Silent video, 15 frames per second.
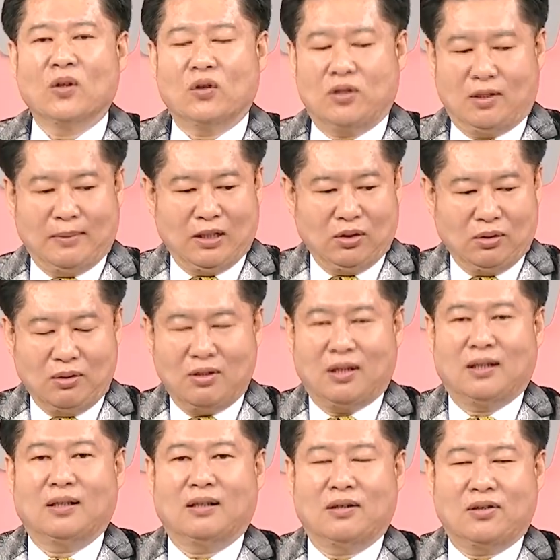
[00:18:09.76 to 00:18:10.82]
我解盘都有
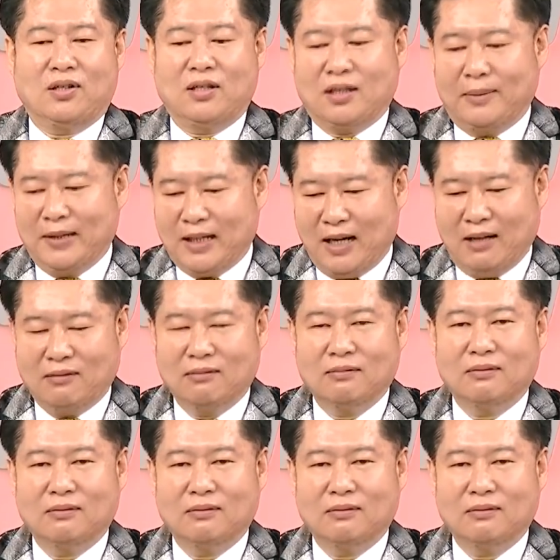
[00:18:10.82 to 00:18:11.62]
讲，可是你那边看